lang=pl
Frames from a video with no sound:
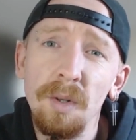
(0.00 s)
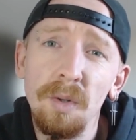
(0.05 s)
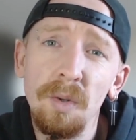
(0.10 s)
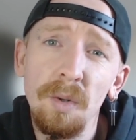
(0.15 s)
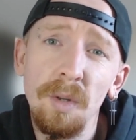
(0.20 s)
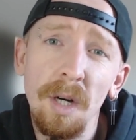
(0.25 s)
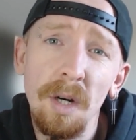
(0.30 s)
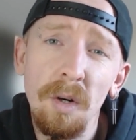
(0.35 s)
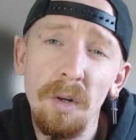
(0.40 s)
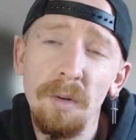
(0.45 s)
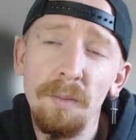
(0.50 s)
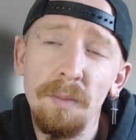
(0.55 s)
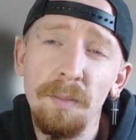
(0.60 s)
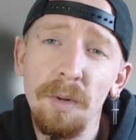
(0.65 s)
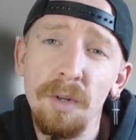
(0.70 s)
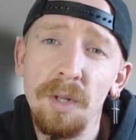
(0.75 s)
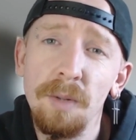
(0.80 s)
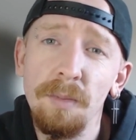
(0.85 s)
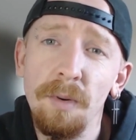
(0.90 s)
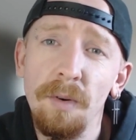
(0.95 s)
do którego no
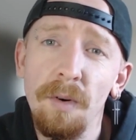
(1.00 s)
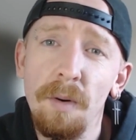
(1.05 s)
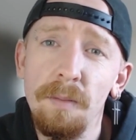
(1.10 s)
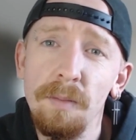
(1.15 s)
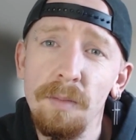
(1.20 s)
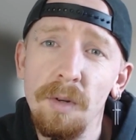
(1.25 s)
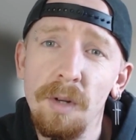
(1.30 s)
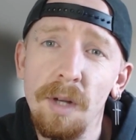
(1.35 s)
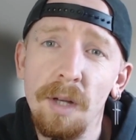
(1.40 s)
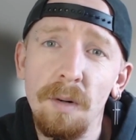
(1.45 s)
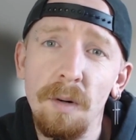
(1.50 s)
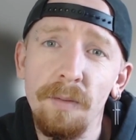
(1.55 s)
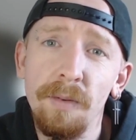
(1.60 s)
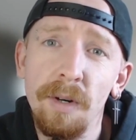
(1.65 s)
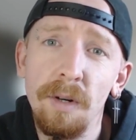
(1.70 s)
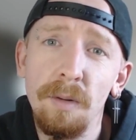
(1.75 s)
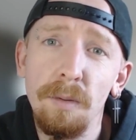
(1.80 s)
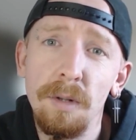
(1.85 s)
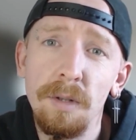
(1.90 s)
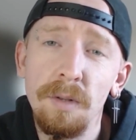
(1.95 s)
potrzebowałbym
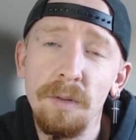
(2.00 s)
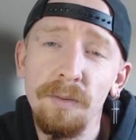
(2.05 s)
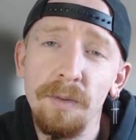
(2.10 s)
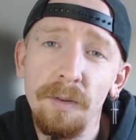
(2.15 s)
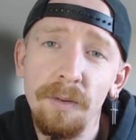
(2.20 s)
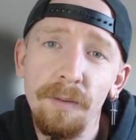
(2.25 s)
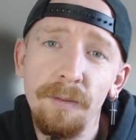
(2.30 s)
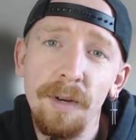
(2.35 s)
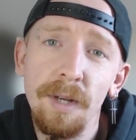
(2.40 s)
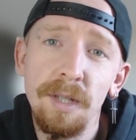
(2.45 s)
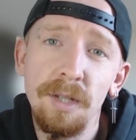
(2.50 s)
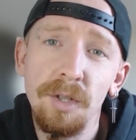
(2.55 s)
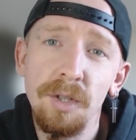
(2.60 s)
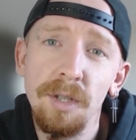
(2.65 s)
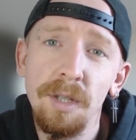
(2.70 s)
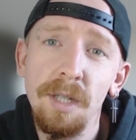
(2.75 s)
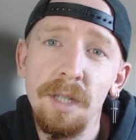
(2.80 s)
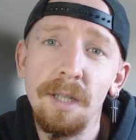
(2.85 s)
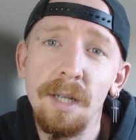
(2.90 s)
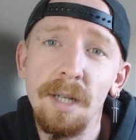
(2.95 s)
dodatkowych głosów, no więc
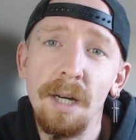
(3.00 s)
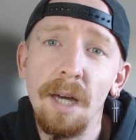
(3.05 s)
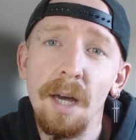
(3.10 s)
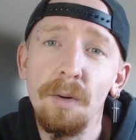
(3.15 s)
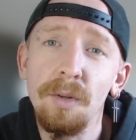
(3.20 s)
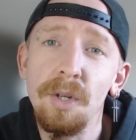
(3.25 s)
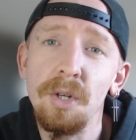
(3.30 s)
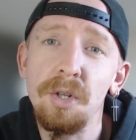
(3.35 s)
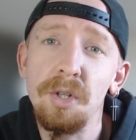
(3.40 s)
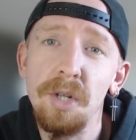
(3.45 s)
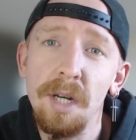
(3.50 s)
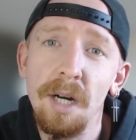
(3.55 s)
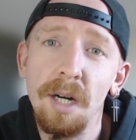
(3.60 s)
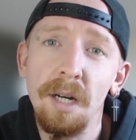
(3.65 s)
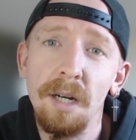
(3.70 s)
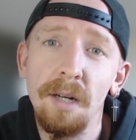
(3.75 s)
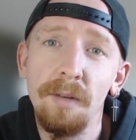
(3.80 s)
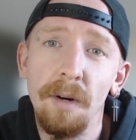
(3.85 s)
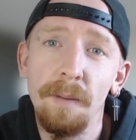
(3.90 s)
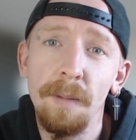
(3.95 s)
nic takiego też nie
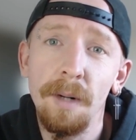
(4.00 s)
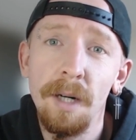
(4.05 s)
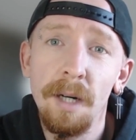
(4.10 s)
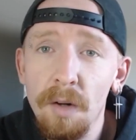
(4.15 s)
nagrywam.